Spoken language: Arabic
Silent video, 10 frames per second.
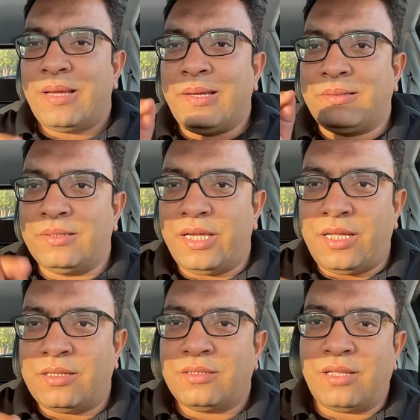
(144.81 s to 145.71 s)

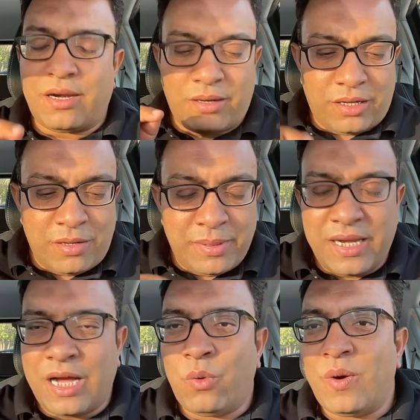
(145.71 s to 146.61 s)
اثنين ده الرقم
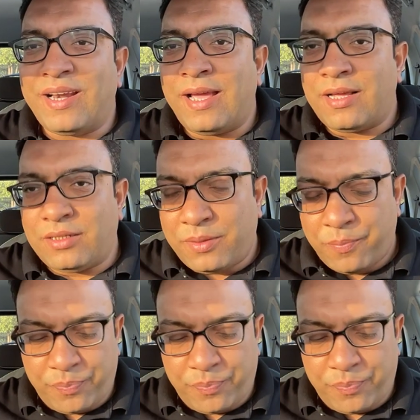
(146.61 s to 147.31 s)
الاولاني